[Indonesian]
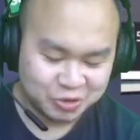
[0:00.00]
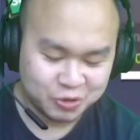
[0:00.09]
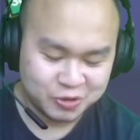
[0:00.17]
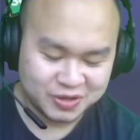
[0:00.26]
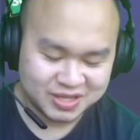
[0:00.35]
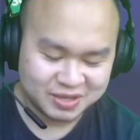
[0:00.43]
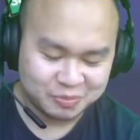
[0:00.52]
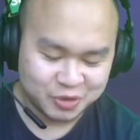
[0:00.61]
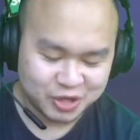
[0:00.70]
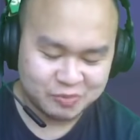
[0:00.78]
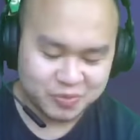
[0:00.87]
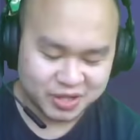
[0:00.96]
itu
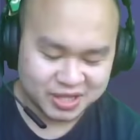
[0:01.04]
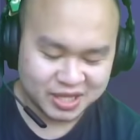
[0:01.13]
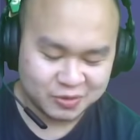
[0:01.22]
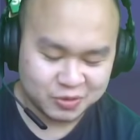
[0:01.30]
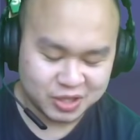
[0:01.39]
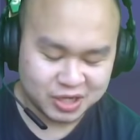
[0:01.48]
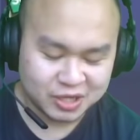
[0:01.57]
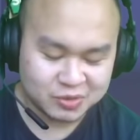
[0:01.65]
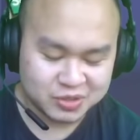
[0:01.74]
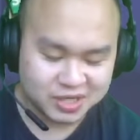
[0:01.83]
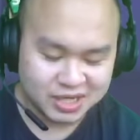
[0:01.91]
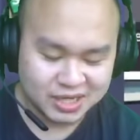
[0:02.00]
sebetulnya buat ngikutin itu
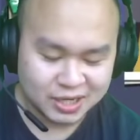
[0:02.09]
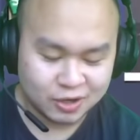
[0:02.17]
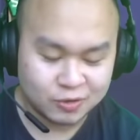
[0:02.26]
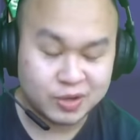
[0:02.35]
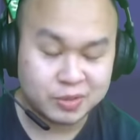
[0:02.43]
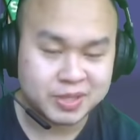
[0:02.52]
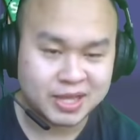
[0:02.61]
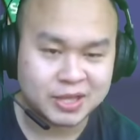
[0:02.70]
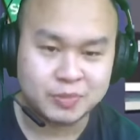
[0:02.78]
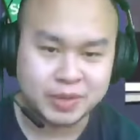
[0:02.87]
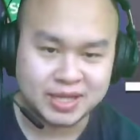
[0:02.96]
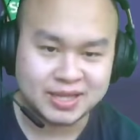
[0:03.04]
sih kalau gue dapet
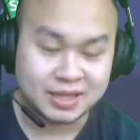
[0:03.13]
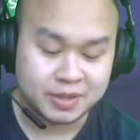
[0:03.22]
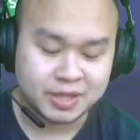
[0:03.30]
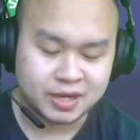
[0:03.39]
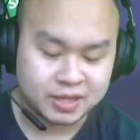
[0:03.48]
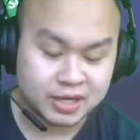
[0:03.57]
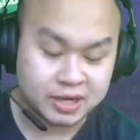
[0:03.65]
atomic tapi ternyata